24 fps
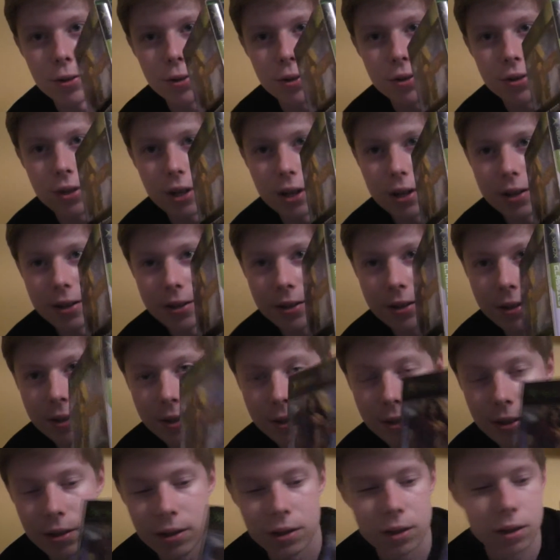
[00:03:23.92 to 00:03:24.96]
Rückseite.
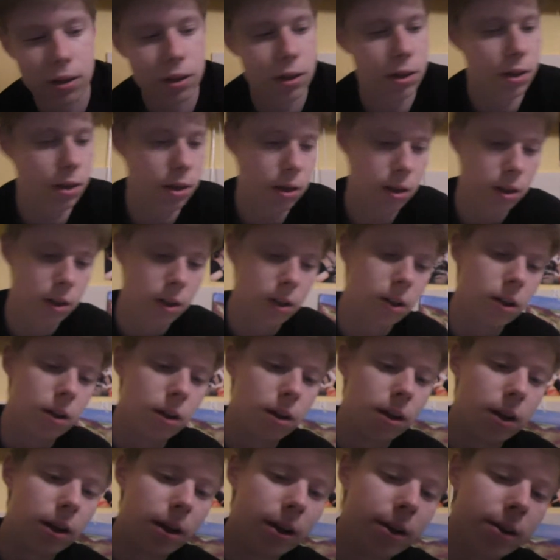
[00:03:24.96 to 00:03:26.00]

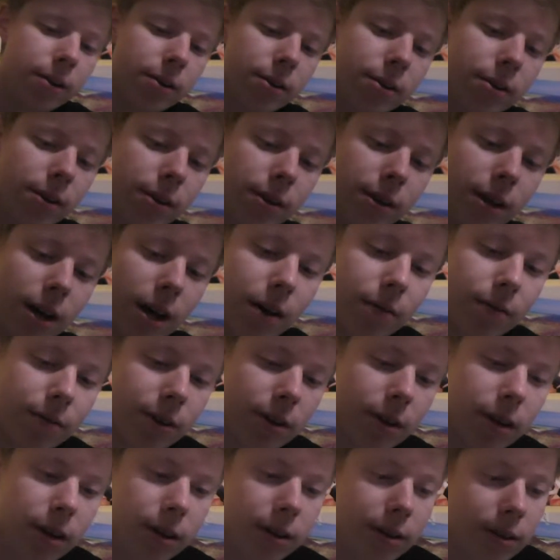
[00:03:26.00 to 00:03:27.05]
Innen drin haben
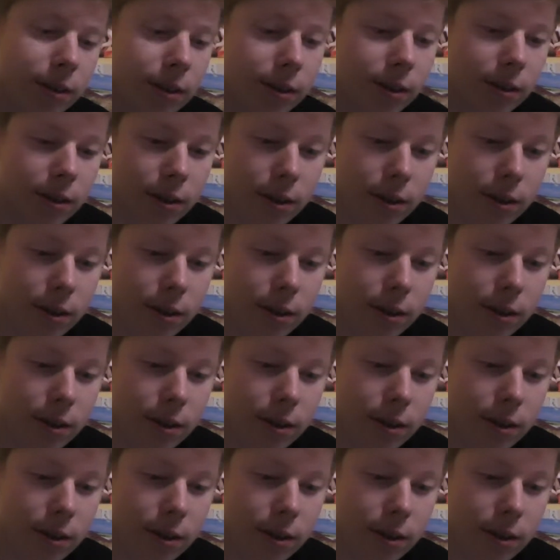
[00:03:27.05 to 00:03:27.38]
wir dann